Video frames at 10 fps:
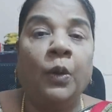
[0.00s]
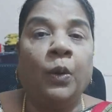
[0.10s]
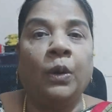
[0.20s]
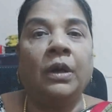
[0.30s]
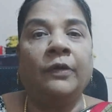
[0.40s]

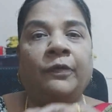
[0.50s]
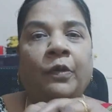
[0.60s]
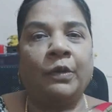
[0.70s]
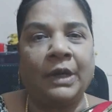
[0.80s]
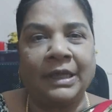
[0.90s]
உங்கள்
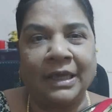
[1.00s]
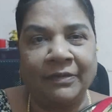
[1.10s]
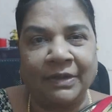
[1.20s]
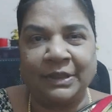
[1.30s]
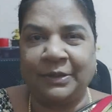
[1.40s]
ஃபோன்லேயே
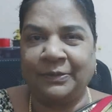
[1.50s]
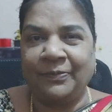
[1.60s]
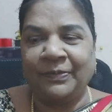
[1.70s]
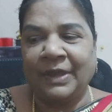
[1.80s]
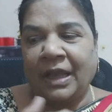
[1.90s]
வந்துடும்
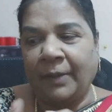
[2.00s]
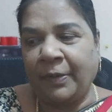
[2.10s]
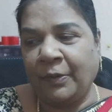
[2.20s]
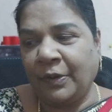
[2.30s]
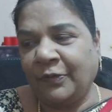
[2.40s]
அப்போ
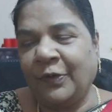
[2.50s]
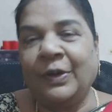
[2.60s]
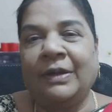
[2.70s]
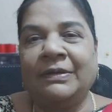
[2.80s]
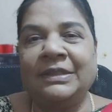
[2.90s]
உங்கள்
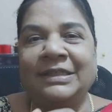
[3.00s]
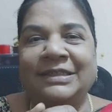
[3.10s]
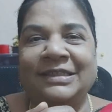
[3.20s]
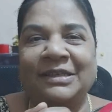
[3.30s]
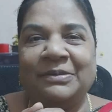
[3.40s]
ஃபோனில்
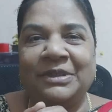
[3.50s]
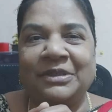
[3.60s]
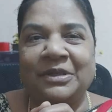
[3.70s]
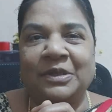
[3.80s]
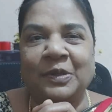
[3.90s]
வந்துருச்சு அப்படின்னு
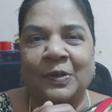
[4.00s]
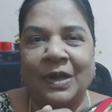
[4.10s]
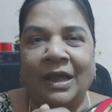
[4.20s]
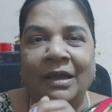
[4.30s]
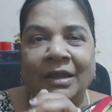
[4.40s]
சொல்லி
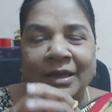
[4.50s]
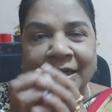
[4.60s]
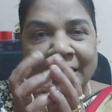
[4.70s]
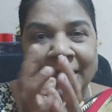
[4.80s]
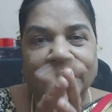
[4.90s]
சொன்னால்
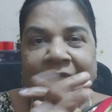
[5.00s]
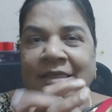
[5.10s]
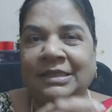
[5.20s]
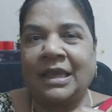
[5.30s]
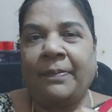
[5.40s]
நீங்கள்
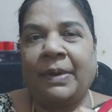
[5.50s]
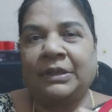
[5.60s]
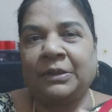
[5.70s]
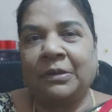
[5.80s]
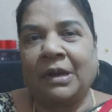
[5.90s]
ஈஸியாக
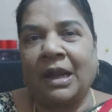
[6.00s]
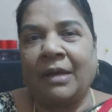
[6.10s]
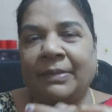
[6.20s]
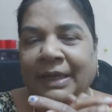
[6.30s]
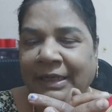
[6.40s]
பார்த்துக்கொள்ளலாம்
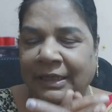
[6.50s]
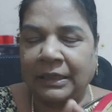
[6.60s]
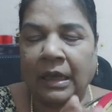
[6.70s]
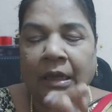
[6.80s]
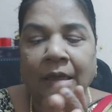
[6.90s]
கேட்டிங்களா